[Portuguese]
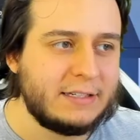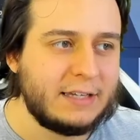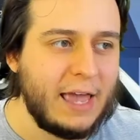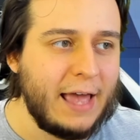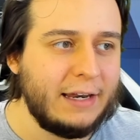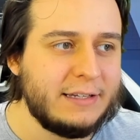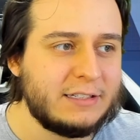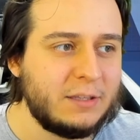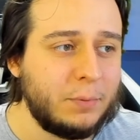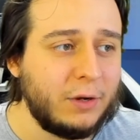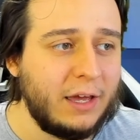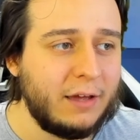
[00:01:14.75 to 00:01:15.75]
realista,
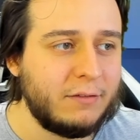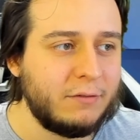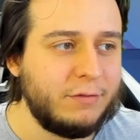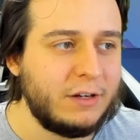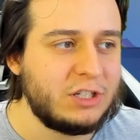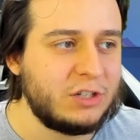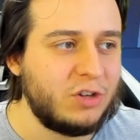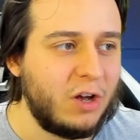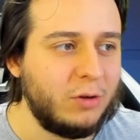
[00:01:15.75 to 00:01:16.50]
porque veja só,